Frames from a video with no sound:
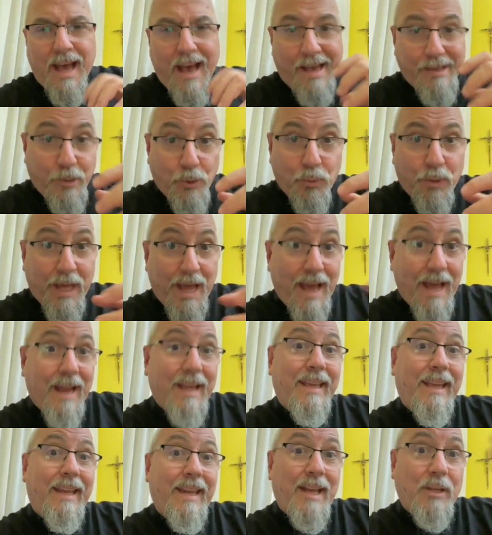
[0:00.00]
ayuda a
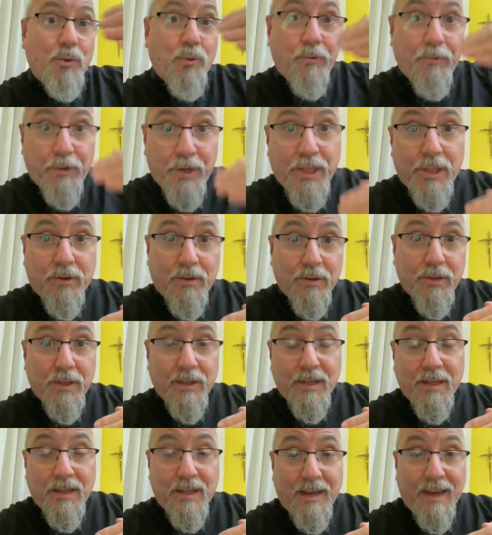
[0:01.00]
quien ha sufrido
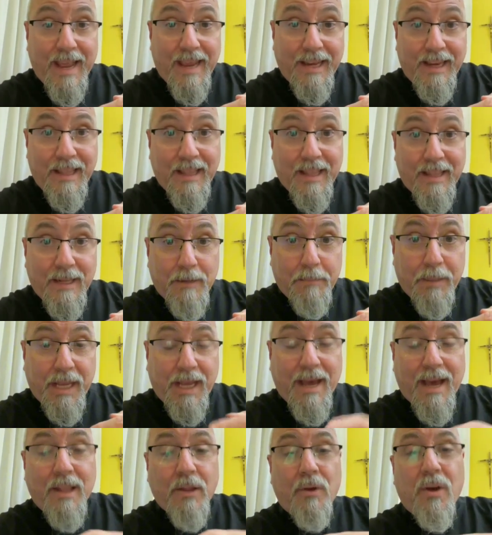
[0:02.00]
la herida del
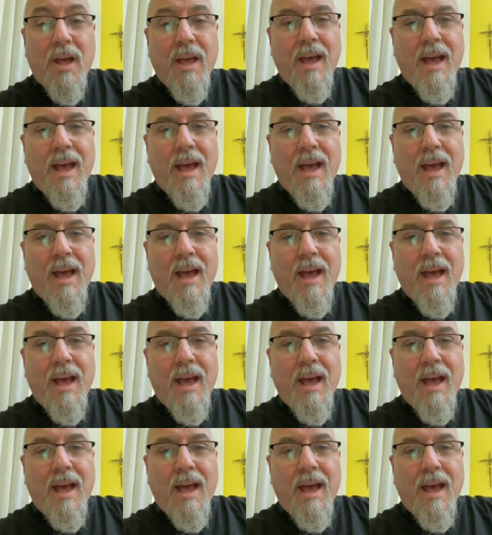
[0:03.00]
pecado